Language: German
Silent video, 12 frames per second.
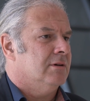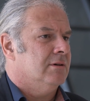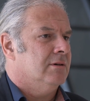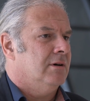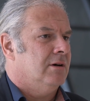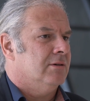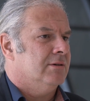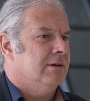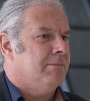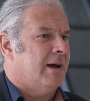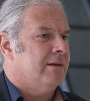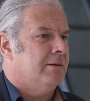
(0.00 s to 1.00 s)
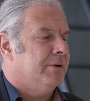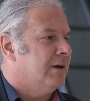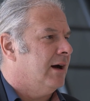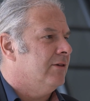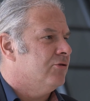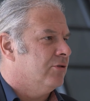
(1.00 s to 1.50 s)
auch die
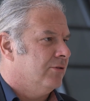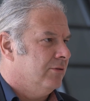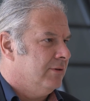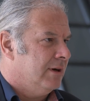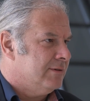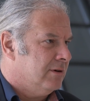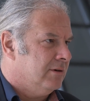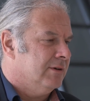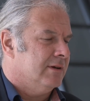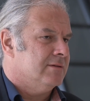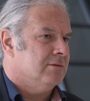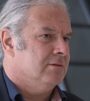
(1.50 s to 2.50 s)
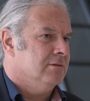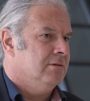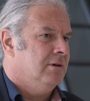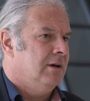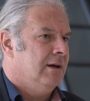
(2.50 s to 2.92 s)
Panamerikanische Gesundheitsorganisation